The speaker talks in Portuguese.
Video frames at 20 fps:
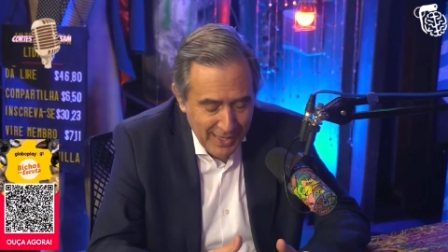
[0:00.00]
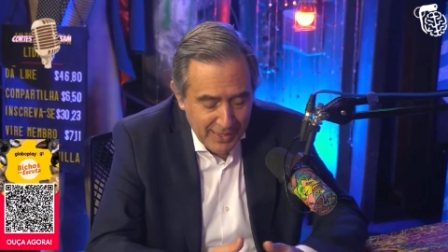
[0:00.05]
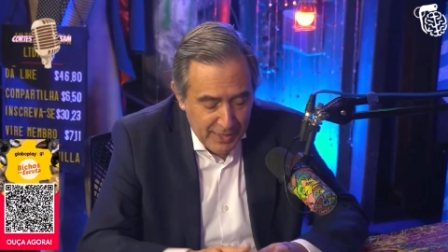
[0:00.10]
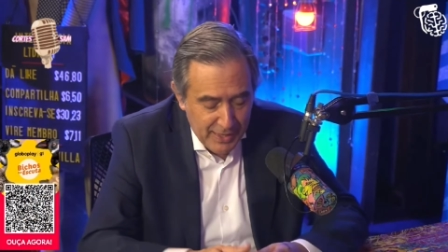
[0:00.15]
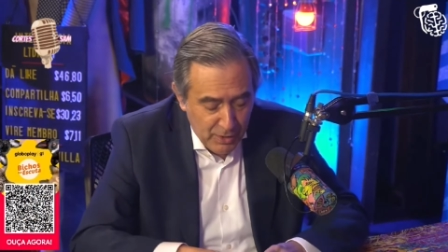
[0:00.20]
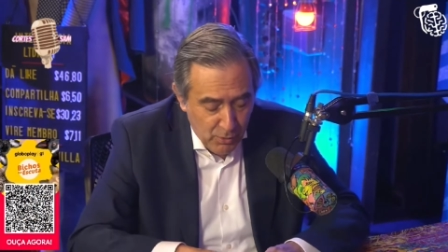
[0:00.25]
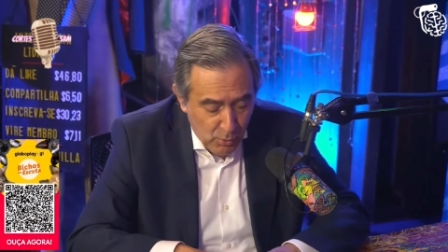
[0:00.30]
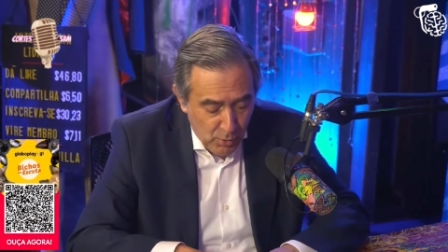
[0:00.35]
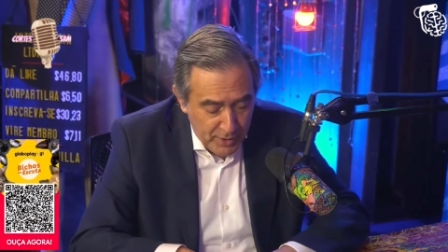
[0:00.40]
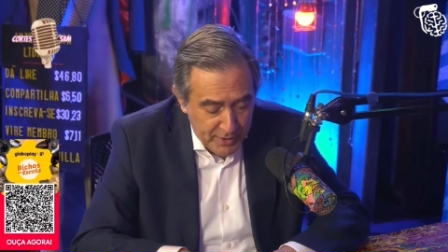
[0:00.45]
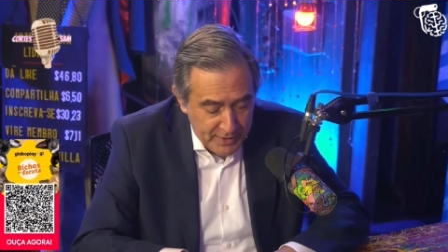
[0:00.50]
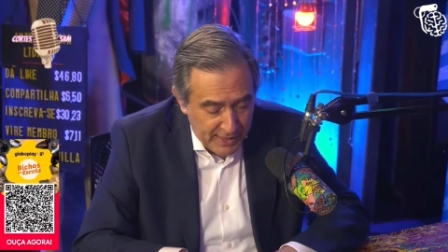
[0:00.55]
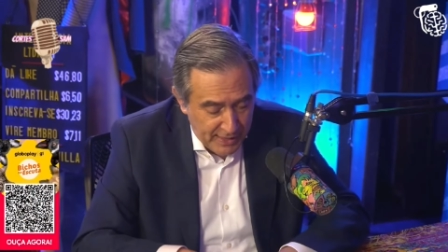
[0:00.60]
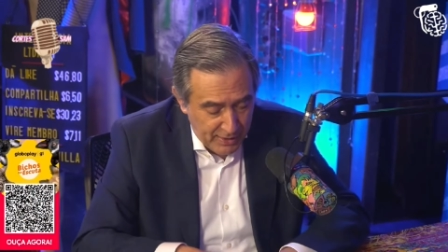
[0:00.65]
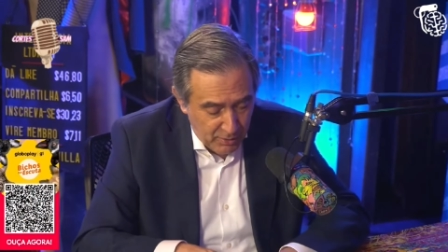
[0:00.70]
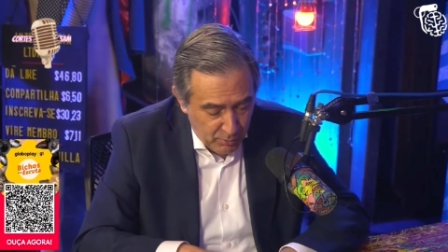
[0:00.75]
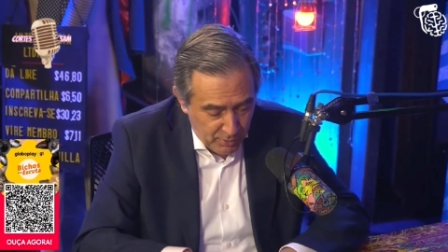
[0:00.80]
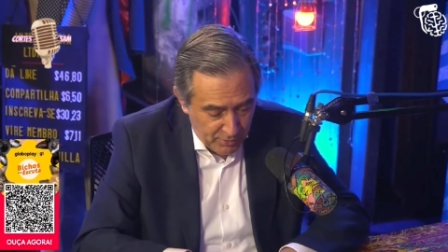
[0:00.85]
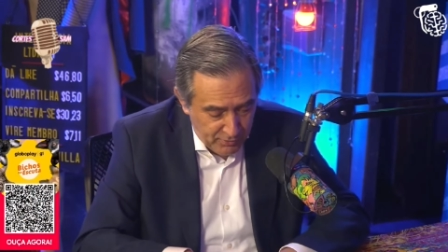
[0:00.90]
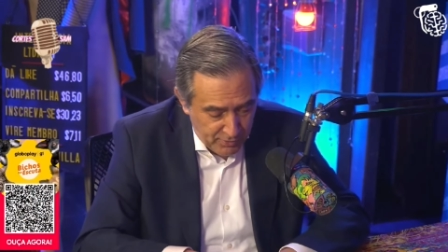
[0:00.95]
que
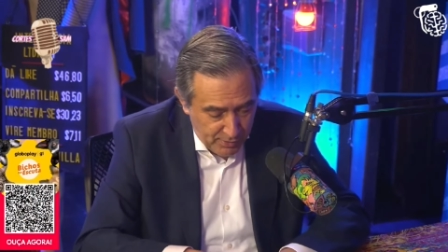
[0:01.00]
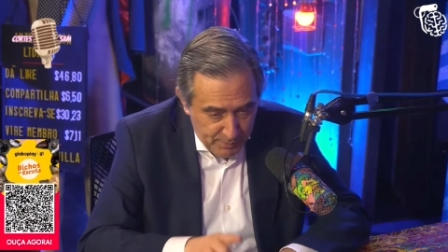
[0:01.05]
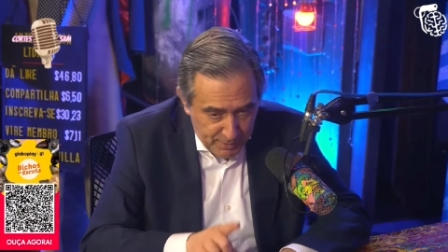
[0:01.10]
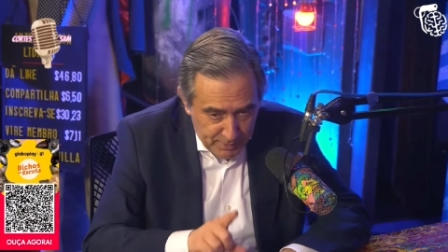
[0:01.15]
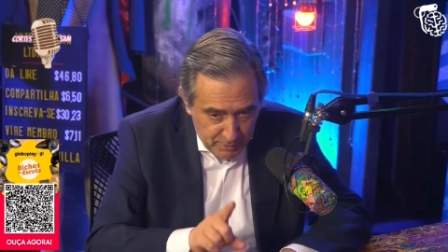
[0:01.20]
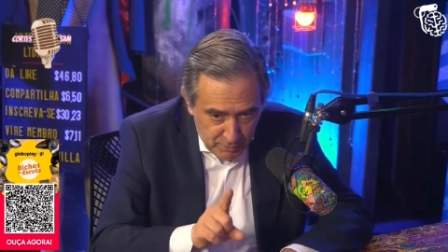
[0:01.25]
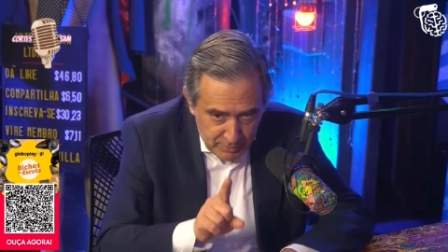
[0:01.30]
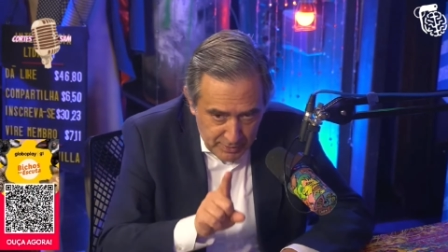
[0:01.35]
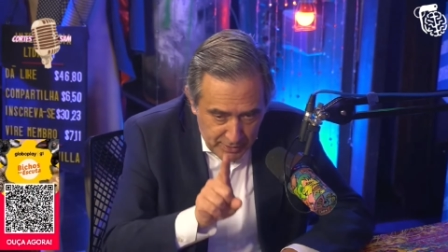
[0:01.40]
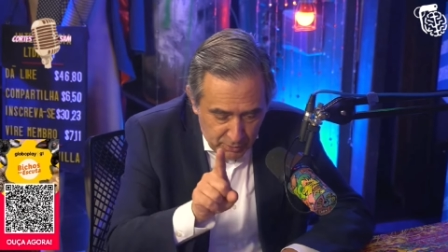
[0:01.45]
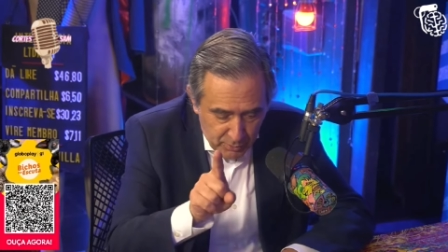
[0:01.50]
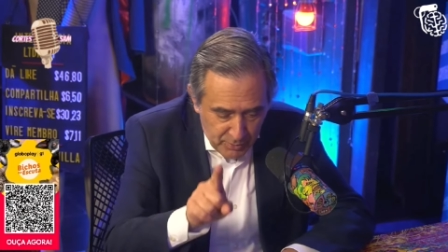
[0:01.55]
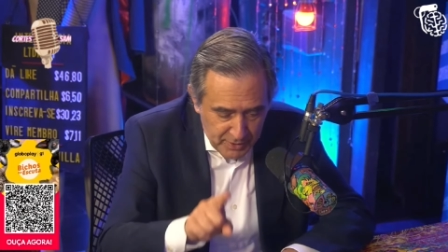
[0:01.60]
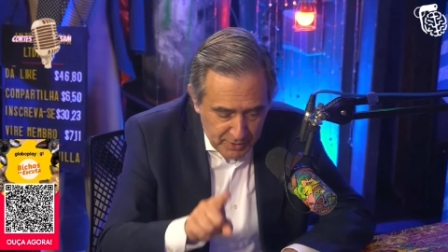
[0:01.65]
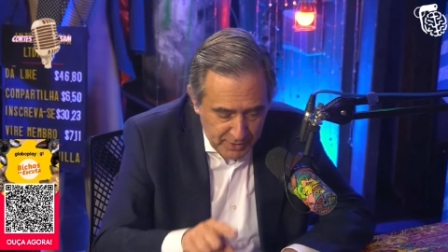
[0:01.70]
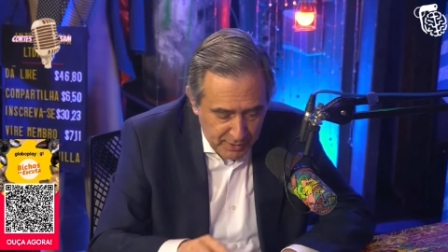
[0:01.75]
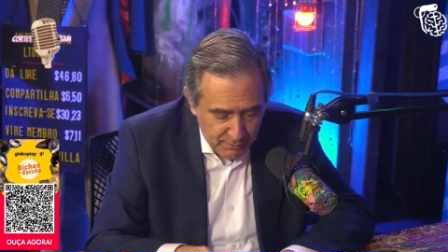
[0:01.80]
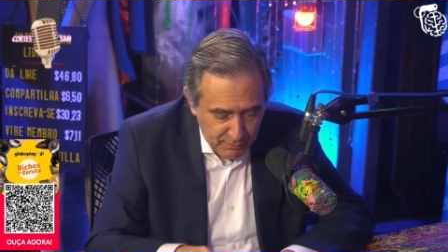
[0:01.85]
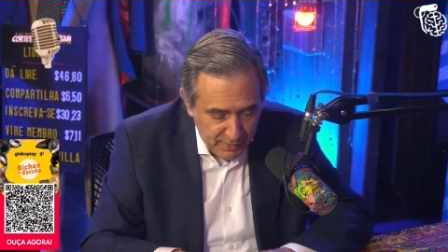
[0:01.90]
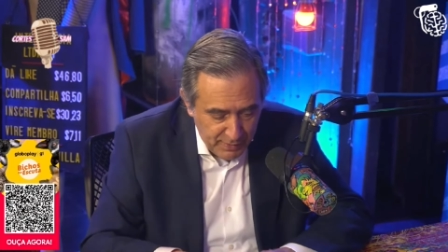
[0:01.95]
cortaram o orçamento dele do
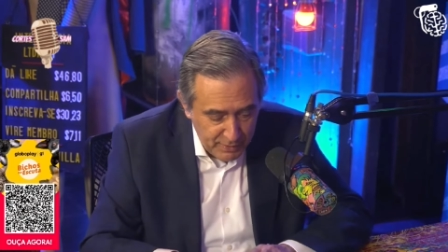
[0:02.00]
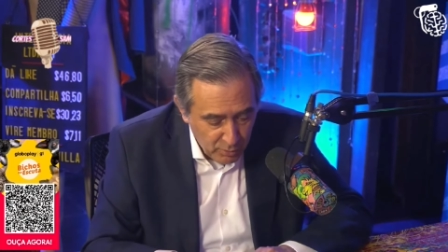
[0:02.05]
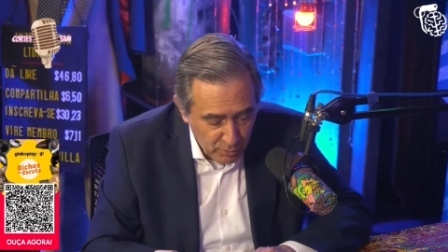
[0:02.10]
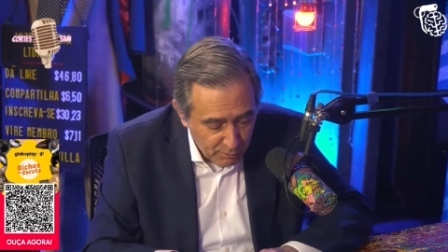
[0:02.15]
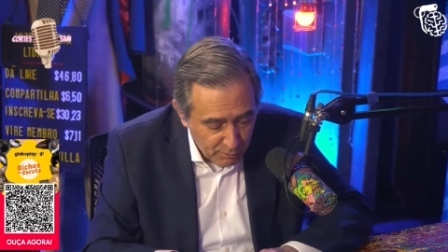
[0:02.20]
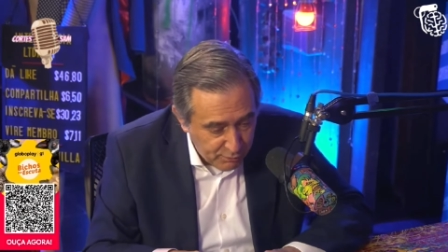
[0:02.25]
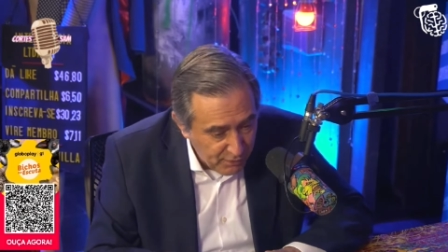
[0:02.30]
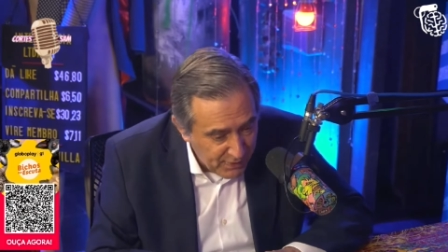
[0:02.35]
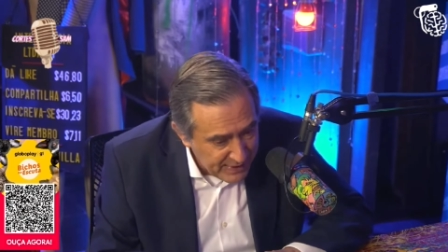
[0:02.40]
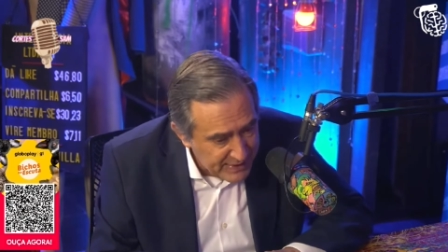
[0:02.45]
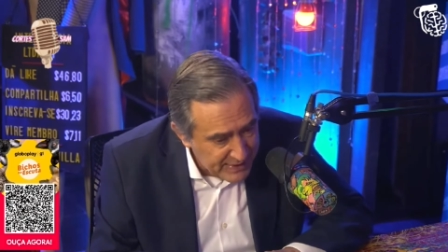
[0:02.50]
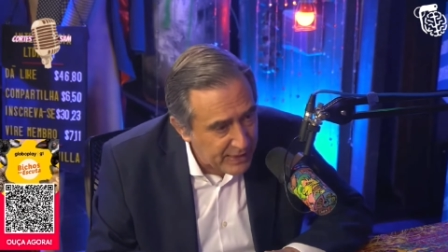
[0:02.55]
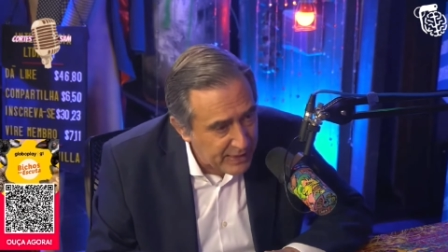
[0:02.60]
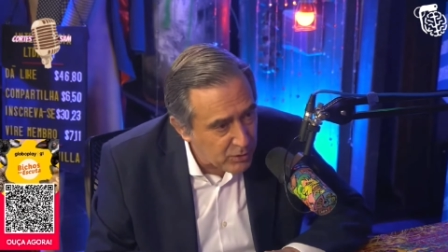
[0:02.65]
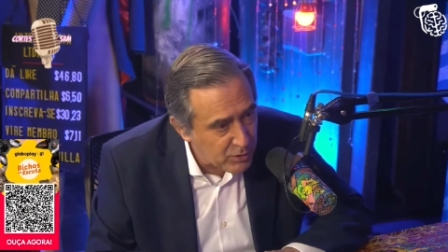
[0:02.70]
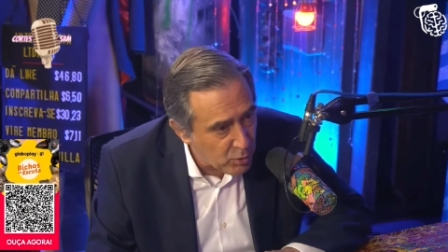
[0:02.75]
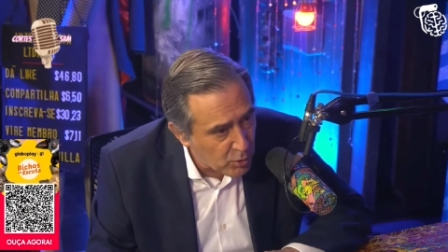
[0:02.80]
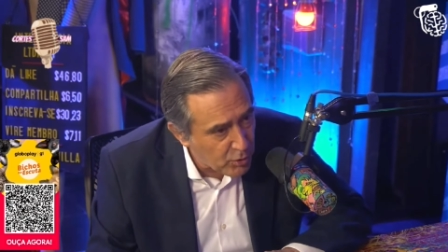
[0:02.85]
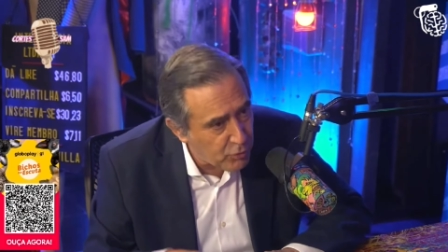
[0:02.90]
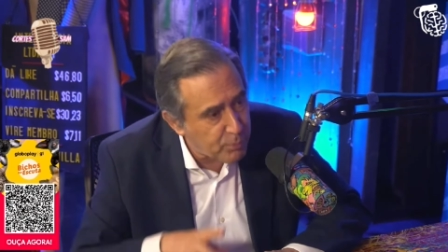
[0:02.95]
ano que vem em
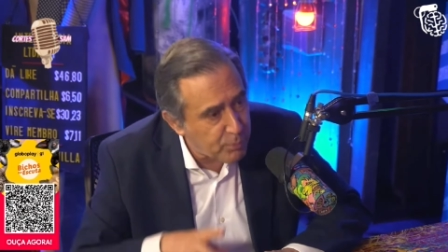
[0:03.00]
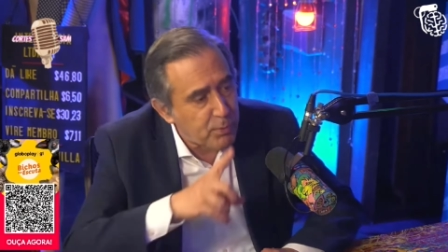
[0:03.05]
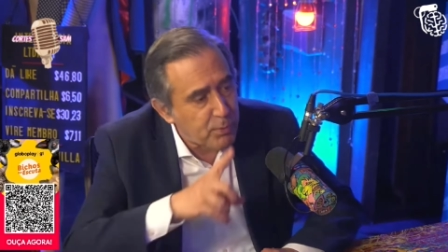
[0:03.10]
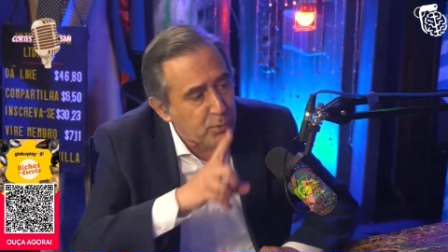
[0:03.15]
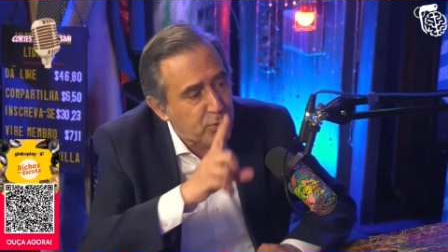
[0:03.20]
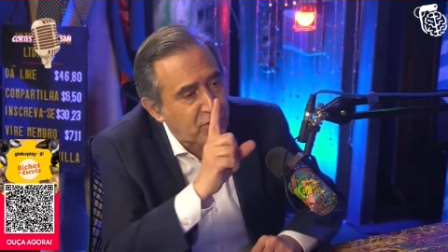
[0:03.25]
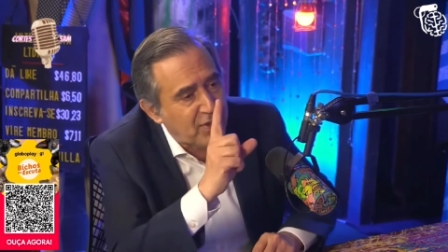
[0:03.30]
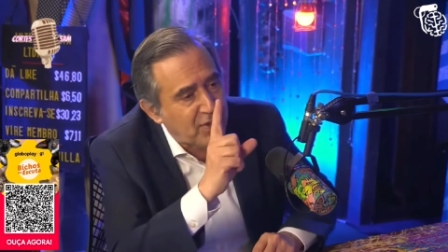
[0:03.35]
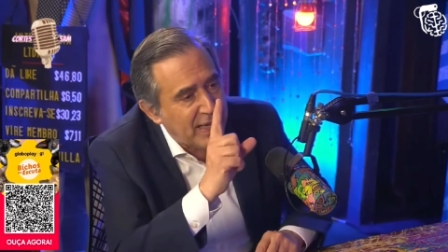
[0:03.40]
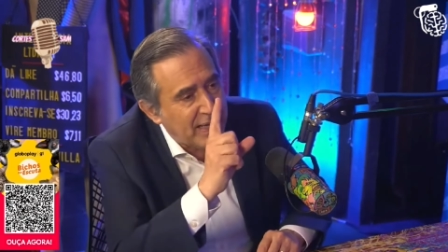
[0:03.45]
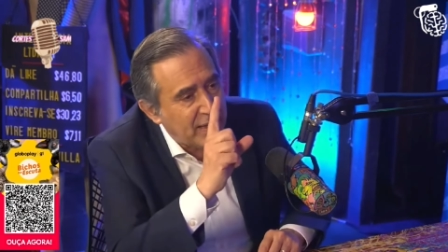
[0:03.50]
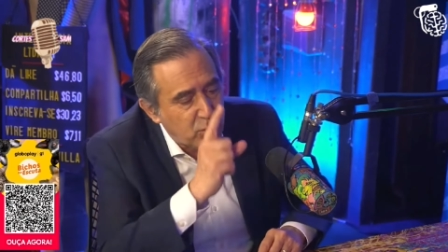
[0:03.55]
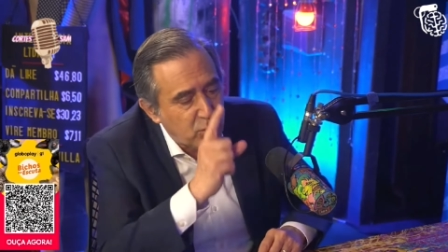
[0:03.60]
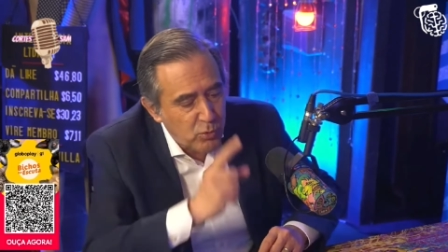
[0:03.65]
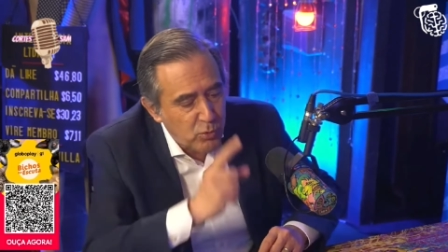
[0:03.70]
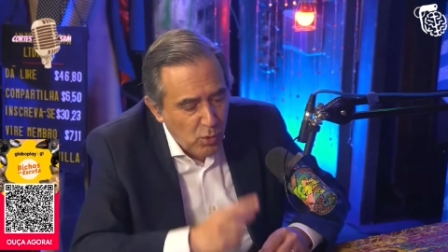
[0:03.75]
92%,